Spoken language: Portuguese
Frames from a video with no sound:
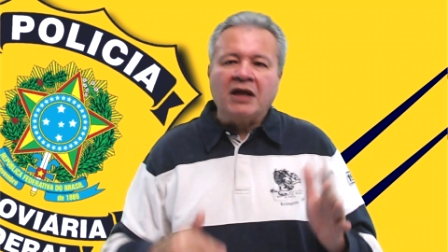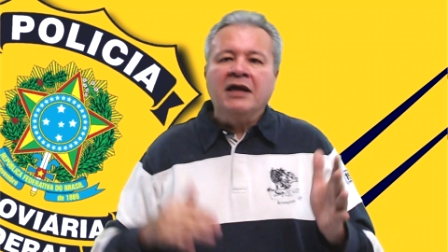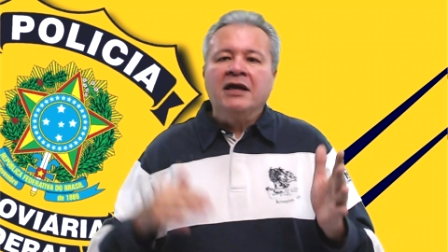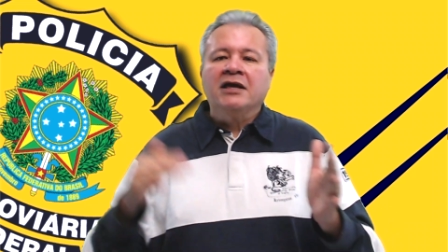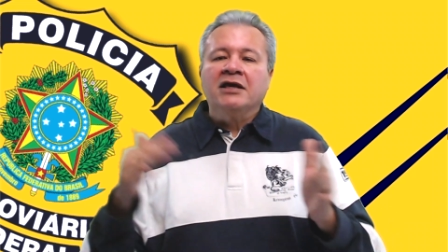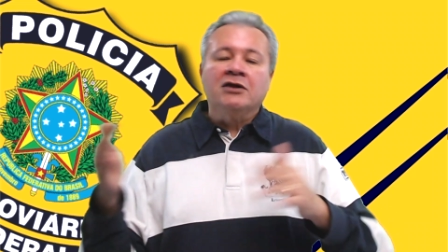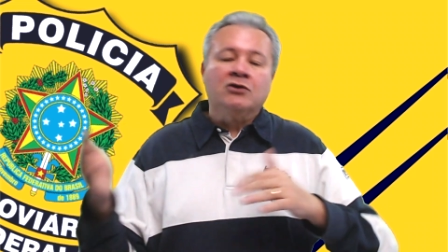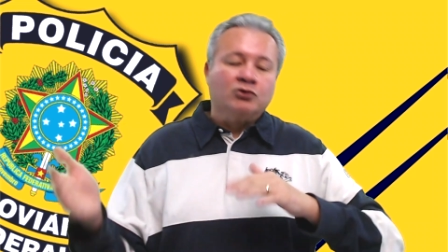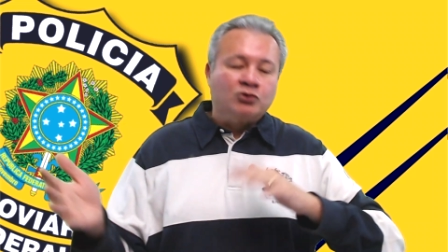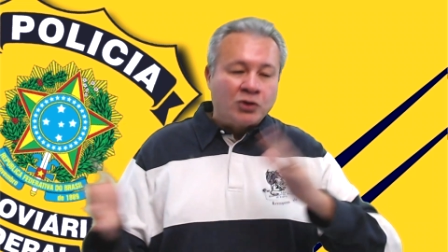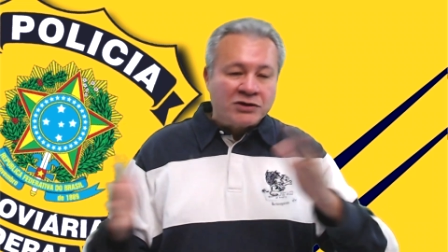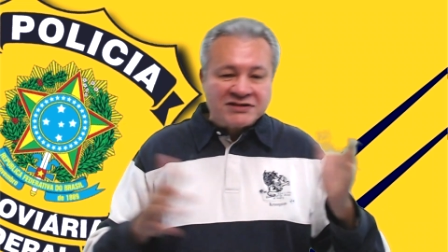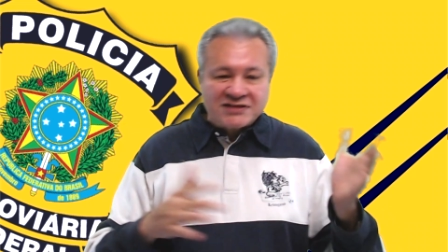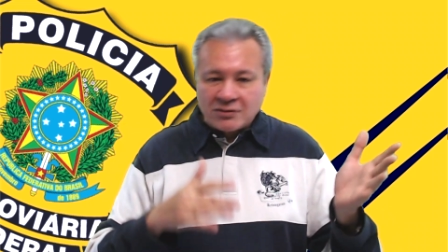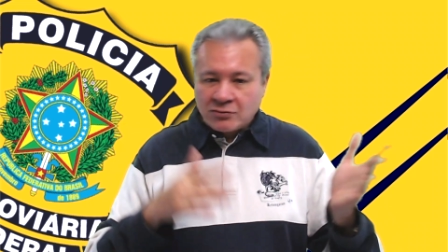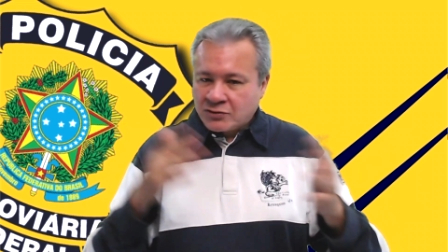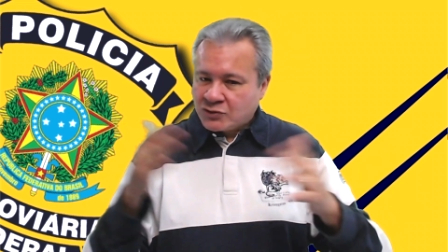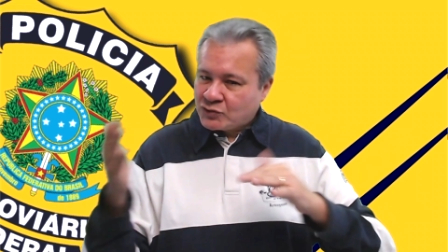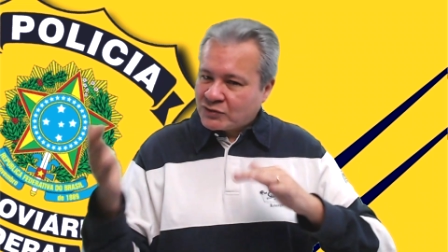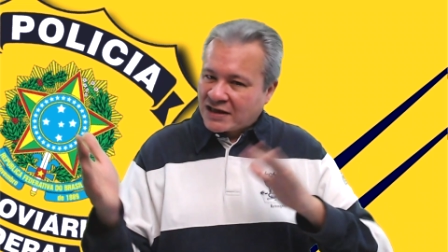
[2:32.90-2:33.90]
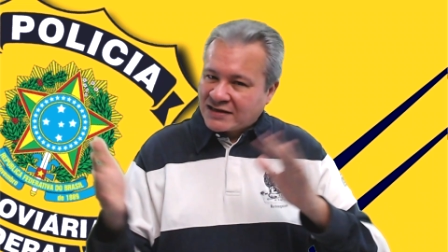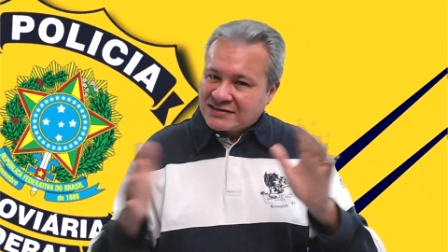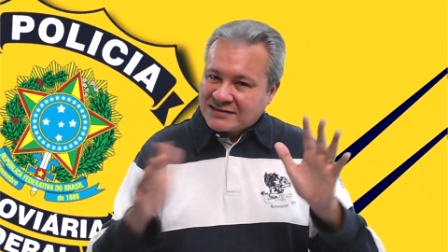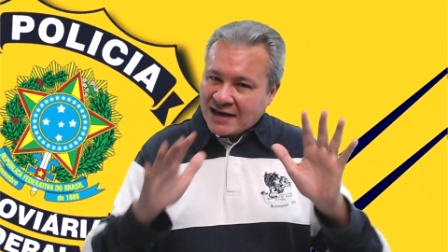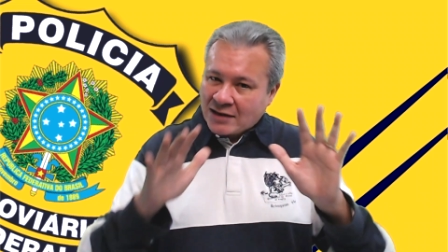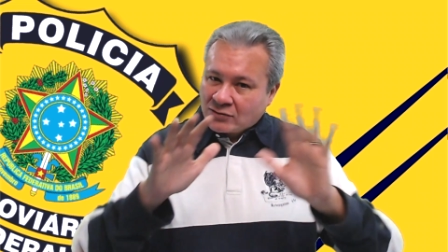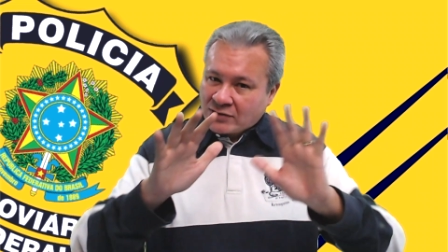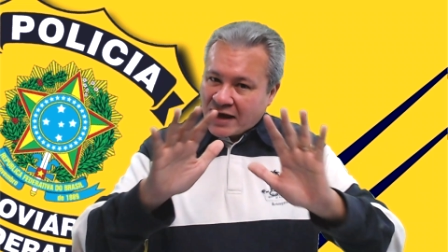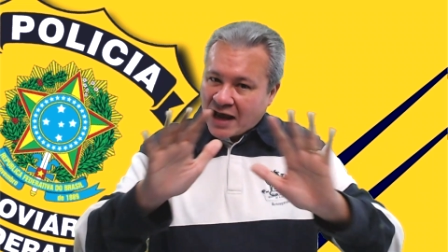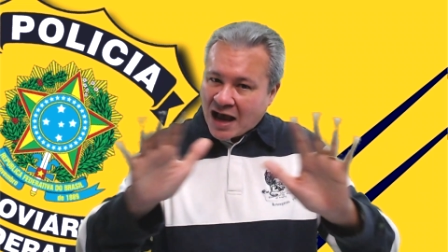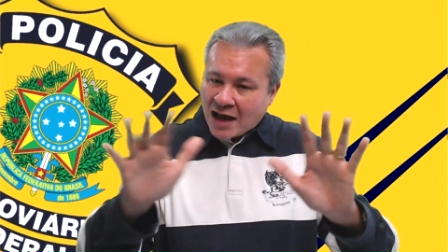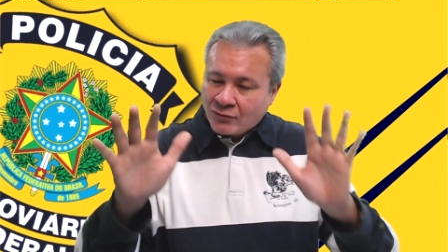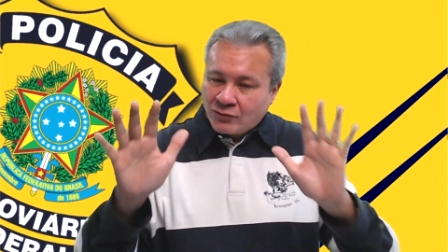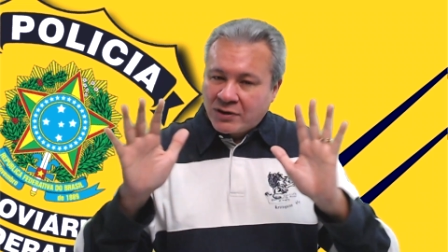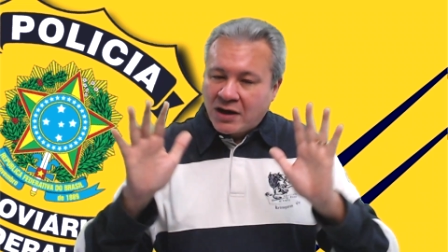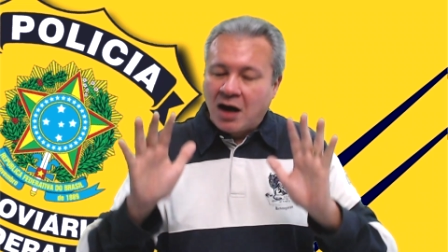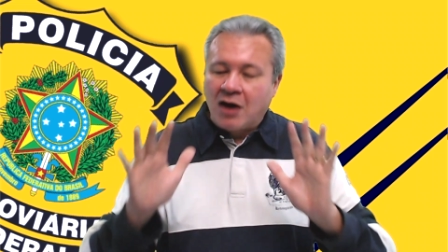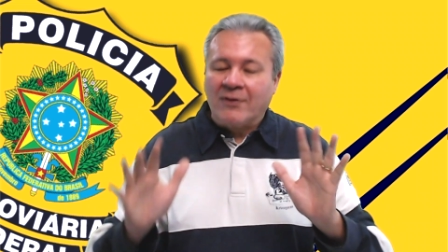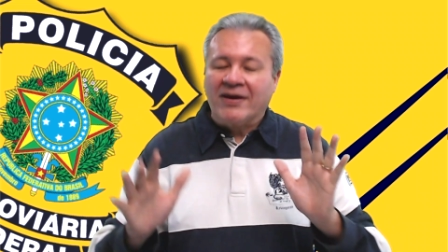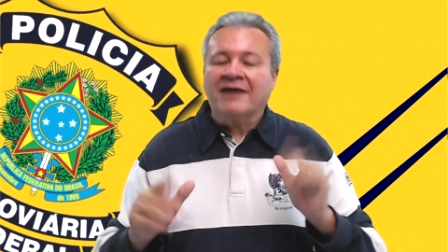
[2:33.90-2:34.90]
E não estou dizendo que isso está certo ou errado,
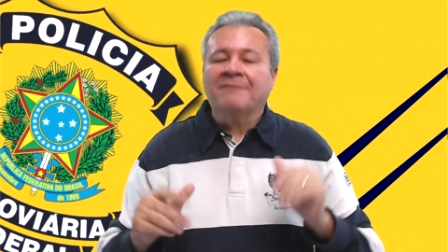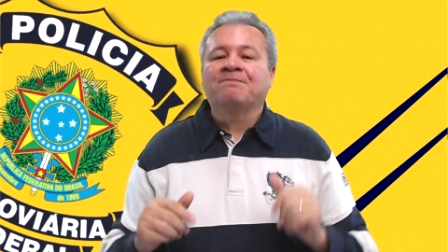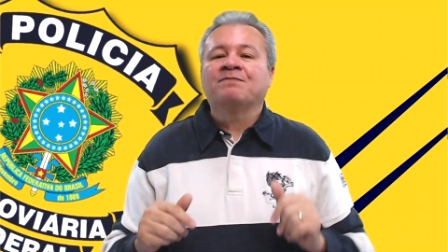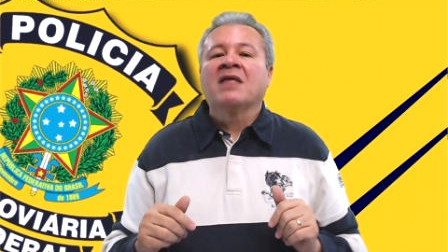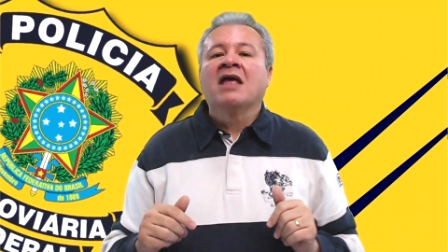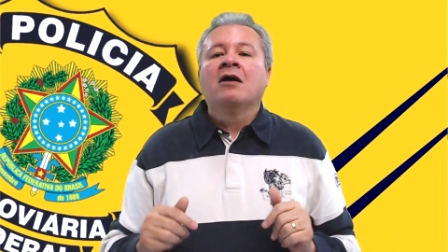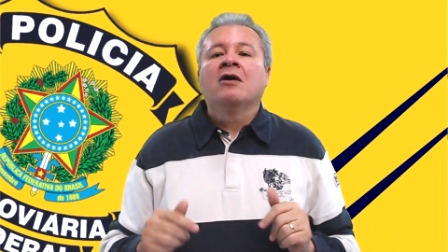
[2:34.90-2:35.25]
não, hein?